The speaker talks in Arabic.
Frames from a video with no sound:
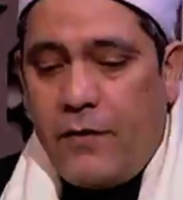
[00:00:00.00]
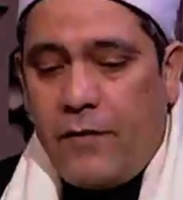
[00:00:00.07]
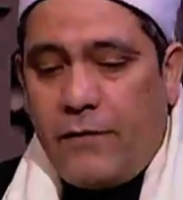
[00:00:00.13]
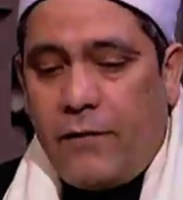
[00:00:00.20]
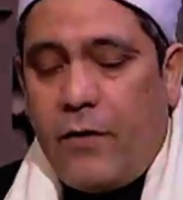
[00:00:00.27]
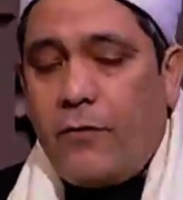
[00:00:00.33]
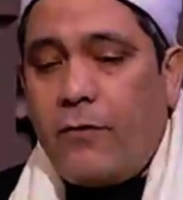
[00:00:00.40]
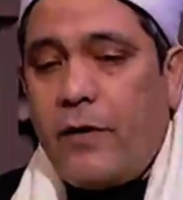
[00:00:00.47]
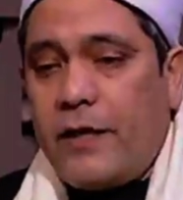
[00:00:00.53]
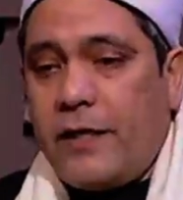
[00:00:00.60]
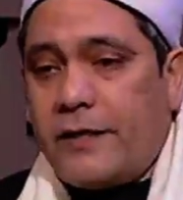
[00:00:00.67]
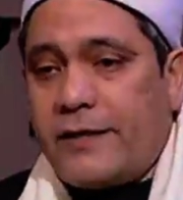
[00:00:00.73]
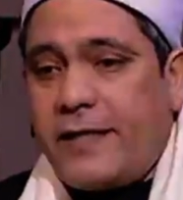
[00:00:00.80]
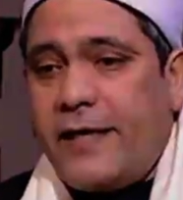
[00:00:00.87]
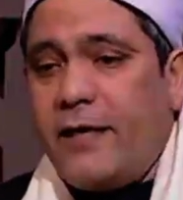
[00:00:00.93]
فهو
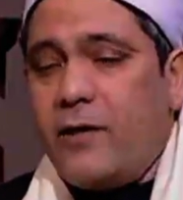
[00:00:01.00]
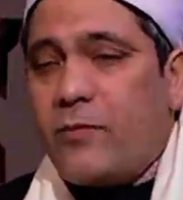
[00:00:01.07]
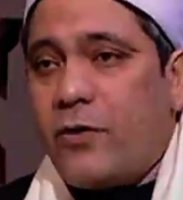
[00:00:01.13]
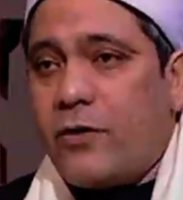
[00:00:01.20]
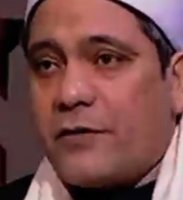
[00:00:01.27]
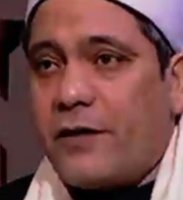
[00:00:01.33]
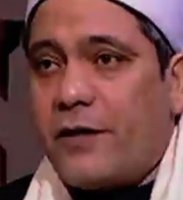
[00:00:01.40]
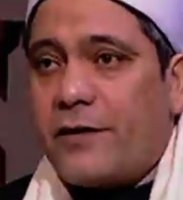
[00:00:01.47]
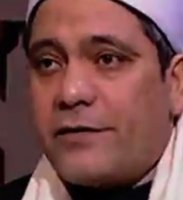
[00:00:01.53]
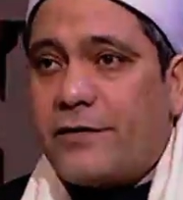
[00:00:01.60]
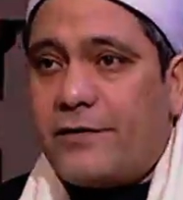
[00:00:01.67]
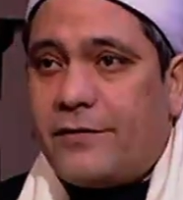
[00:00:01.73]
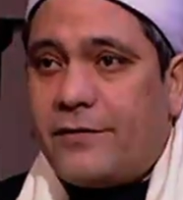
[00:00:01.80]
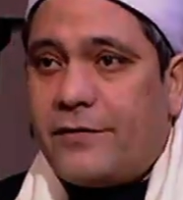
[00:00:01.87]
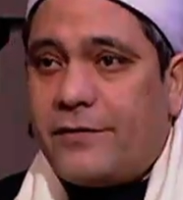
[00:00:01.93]
التاني المعترض
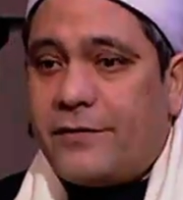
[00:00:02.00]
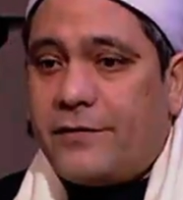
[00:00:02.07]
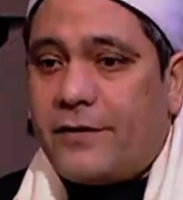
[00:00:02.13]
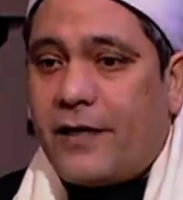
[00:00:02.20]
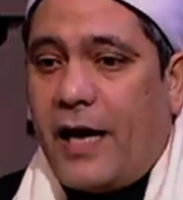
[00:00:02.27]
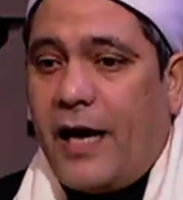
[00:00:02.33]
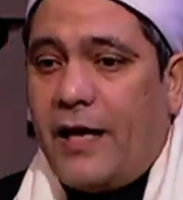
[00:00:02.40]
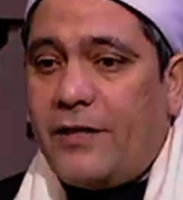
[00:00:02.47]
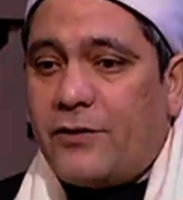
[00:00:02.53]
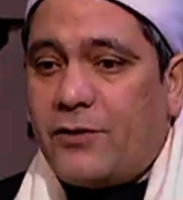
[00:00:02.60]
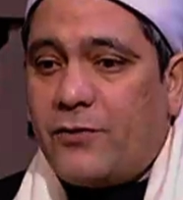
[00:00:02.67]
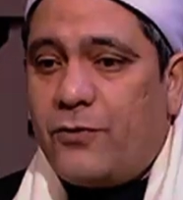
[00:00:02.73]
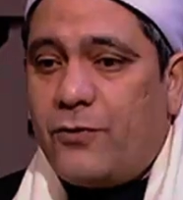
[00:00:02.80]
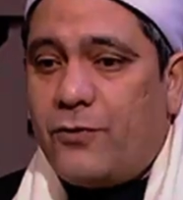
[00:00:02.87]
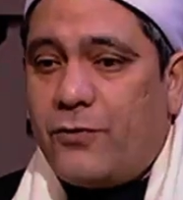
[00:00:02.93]
عايز
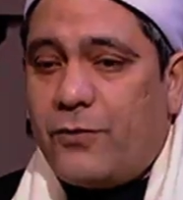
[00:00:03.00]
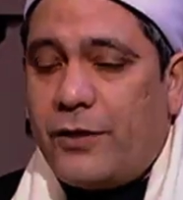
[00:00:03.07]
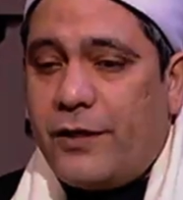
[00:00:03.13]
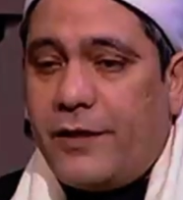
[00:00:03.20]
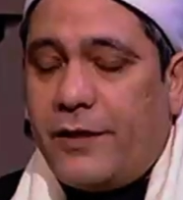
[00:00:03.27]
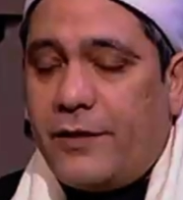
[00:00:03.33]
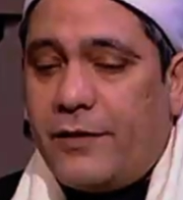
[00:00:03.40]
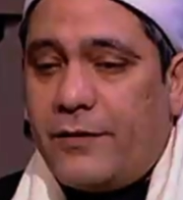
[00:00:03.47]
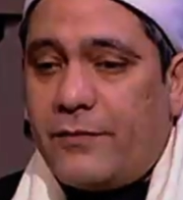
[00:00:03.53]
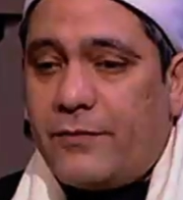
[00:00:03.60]
يقول له ايه